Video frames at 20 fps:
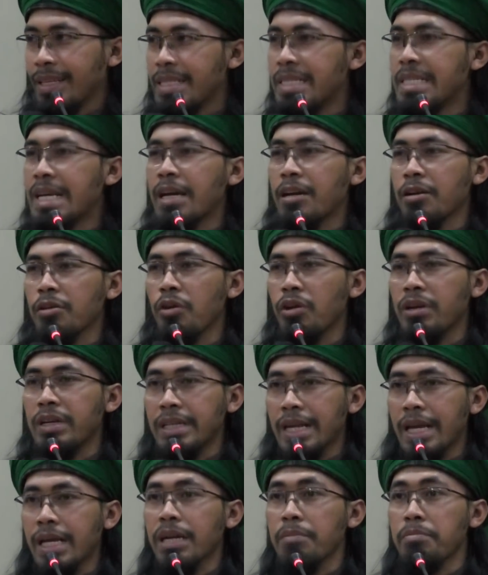
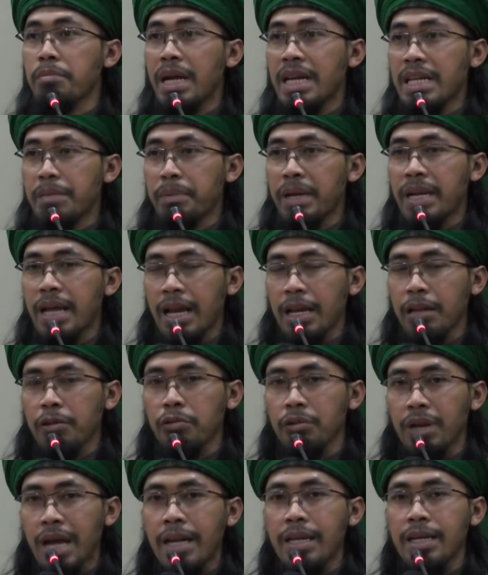Jargonnya kembali pada
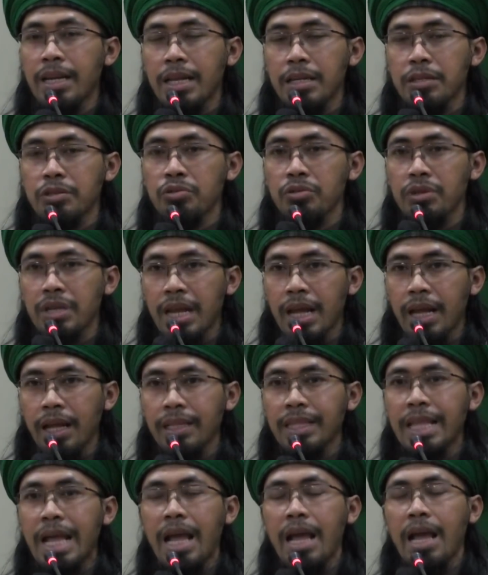Al-Quran dan Sunnah,
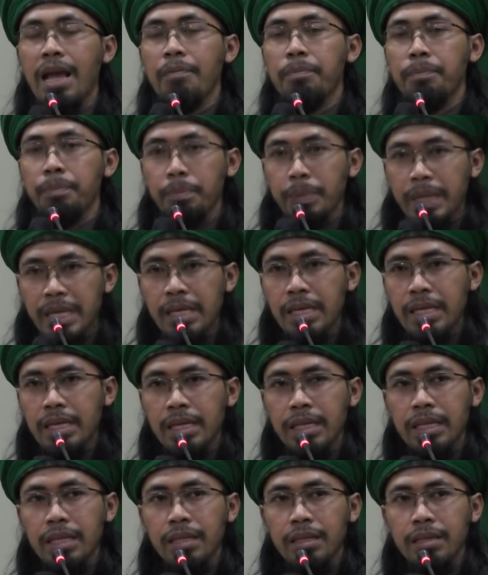tapi
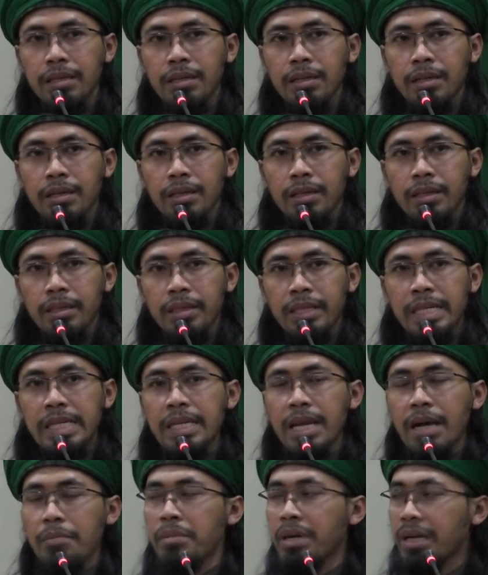
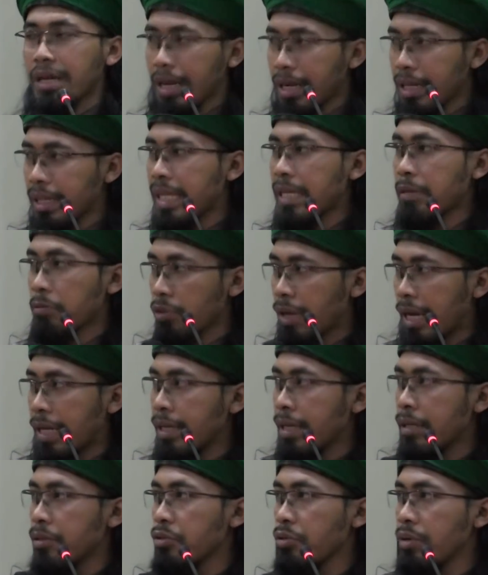tidak mengerti
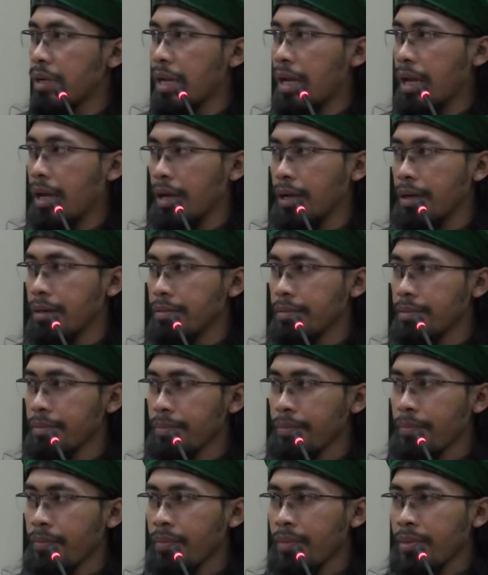Quran dan Sunnah.
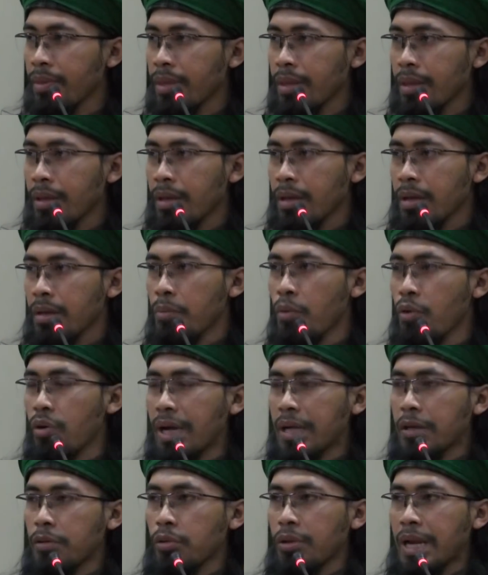
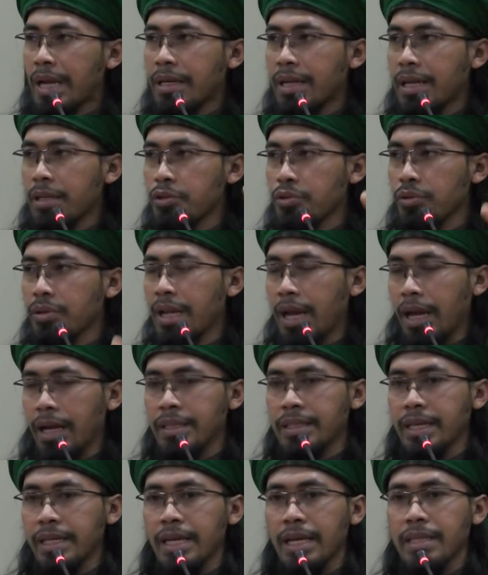Bukan Quran dan
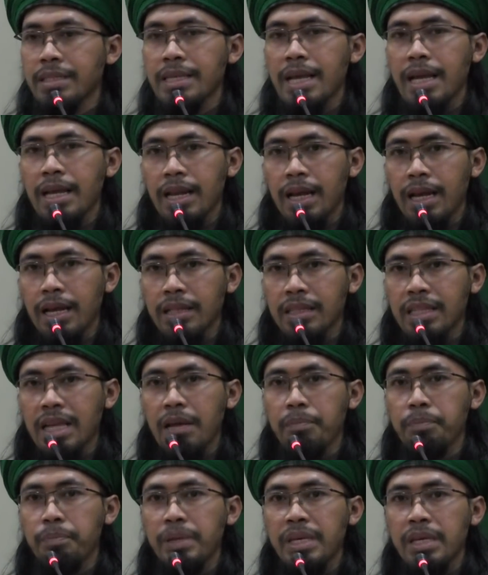Sunnahnya yang salah,
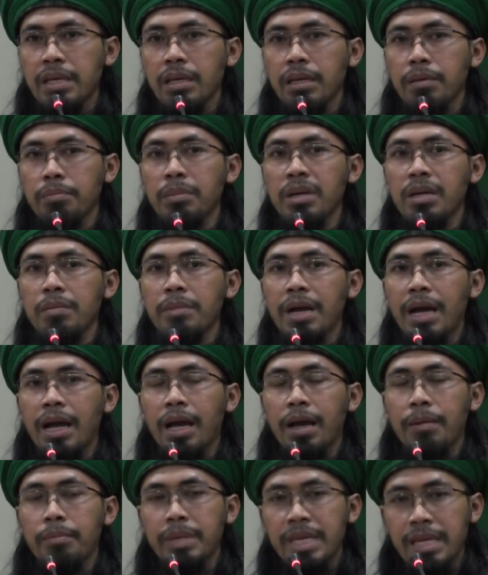tapi
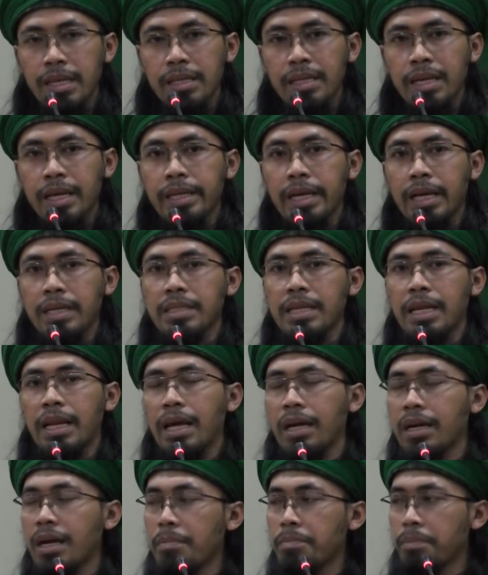memahaminya yang
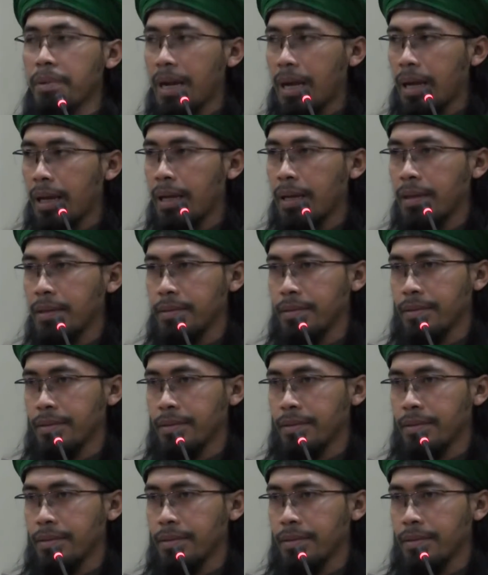salah kaprah.